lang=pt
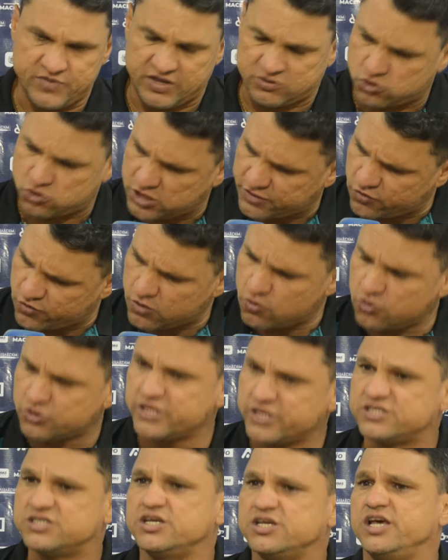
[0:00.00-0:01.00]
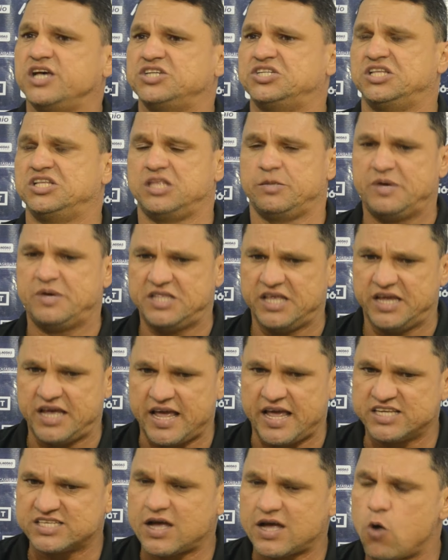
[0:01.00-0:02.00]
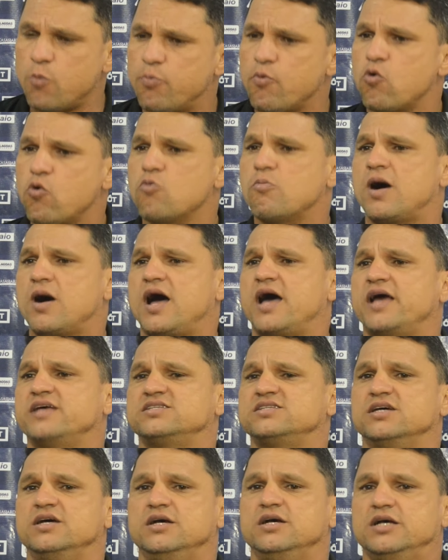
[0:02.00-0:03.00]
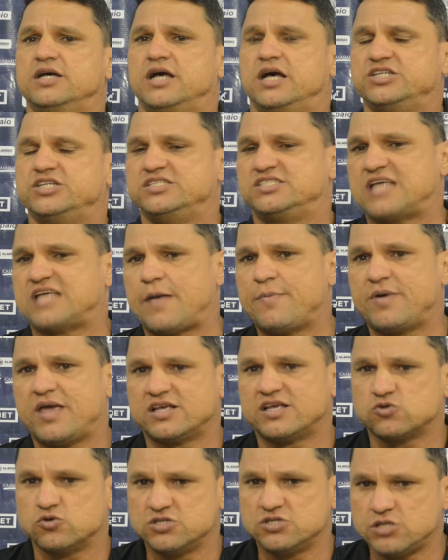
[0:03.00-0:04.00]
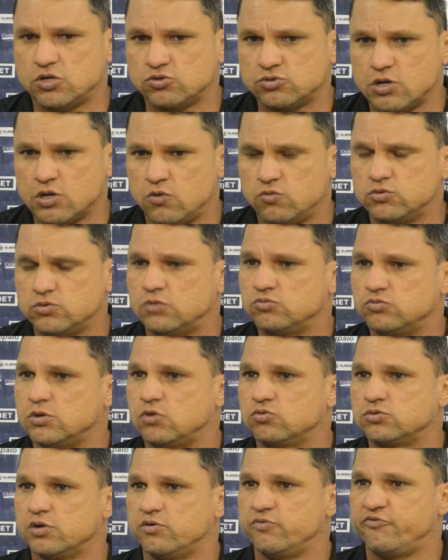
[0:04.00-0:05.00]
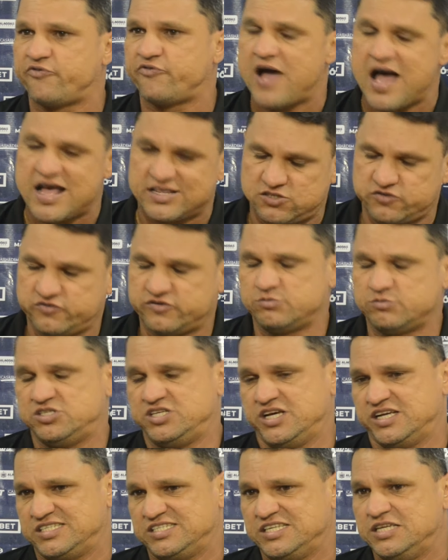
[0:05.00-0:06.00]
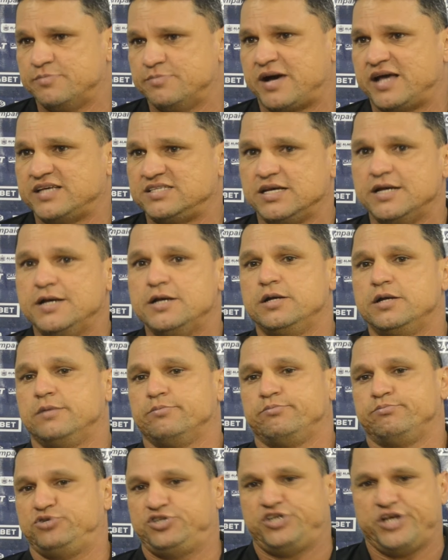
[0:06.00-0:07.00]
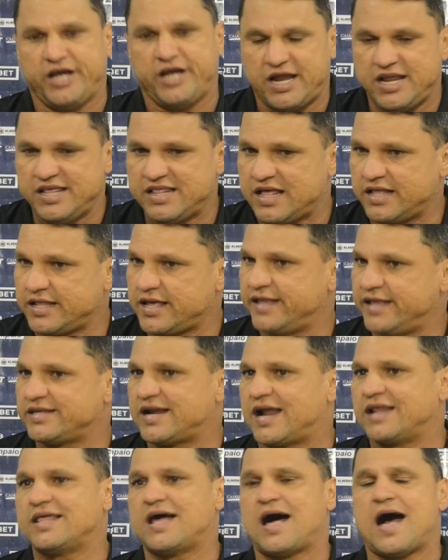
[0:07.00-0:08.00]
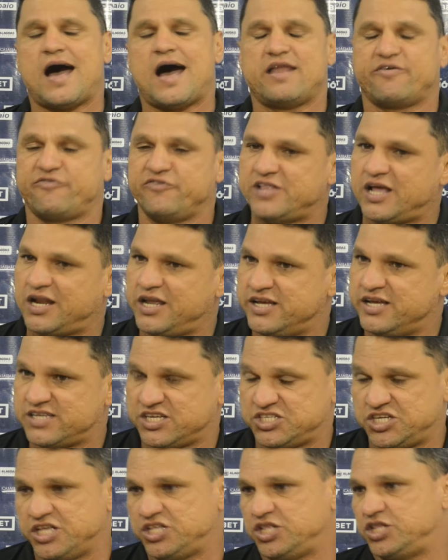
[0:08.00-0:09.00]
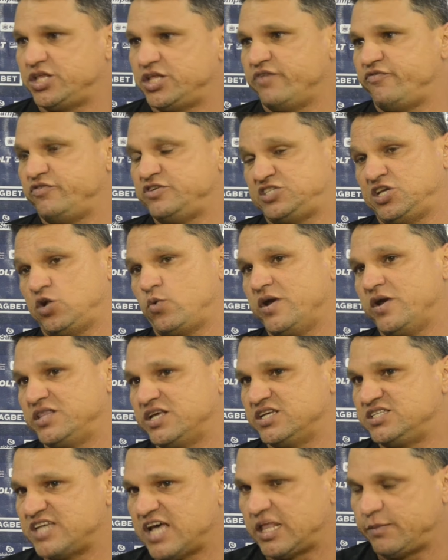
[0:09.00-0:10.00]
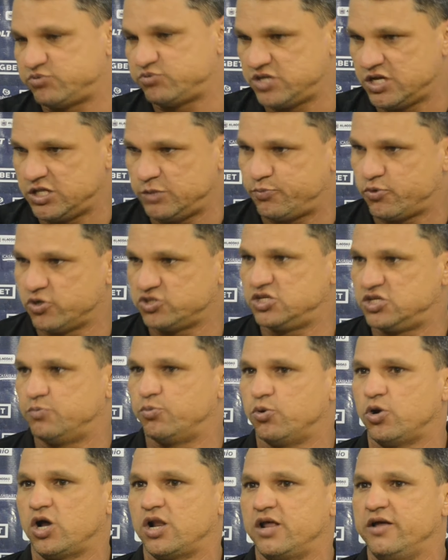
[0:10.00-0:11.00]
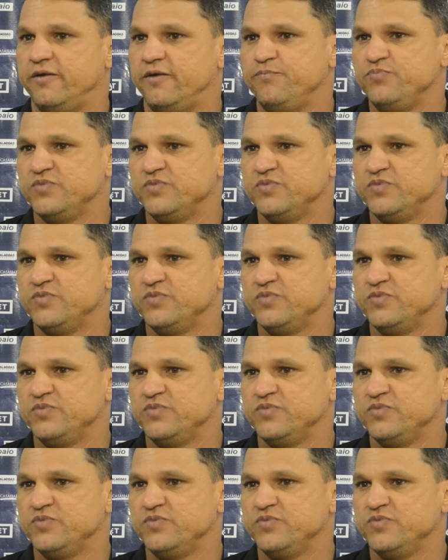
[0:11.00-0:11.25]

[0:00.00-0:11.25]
As coisas vão acontecer, a gente também tem que arriscar um pouco mais. A gente sabe que as coisas não estão não, não tão fácil, vamos dizer assim, mas chega ali na, na entrada da área, finaliza. A gente teve 57% de posse de bola.